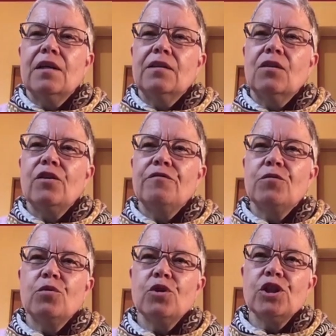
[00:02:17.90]
dans les
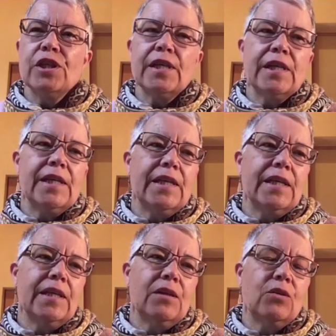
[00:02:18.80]
Vosges,
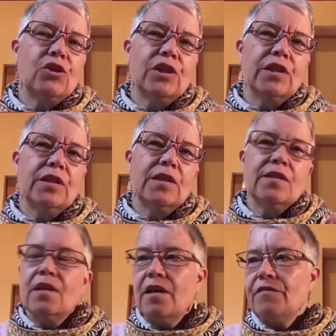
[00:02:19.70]
et euh, j'ai
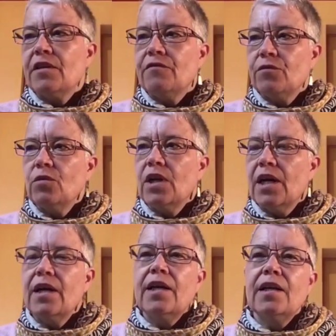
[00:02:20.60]
des élèves qui font
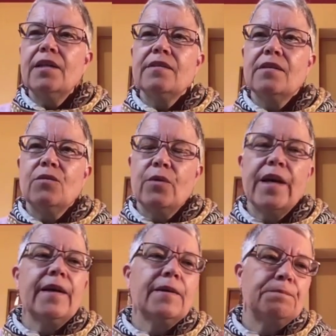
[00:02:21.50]
la
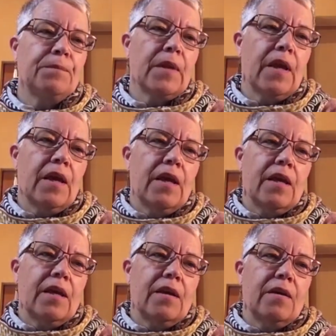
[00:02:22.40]
LLCER.
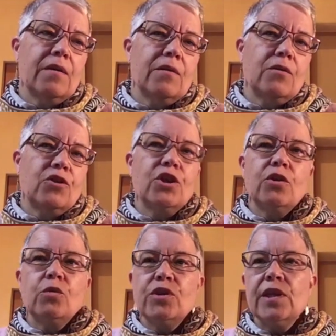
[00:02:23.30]
J'ai
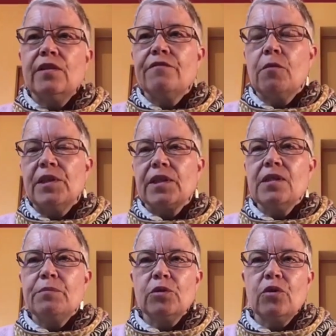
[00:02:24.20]
aussi été
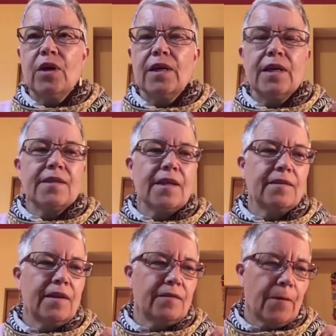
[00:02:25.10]
formatrice pendant un
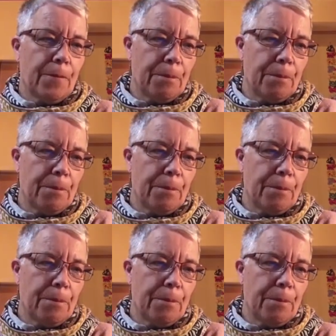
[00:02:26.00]
certain temps.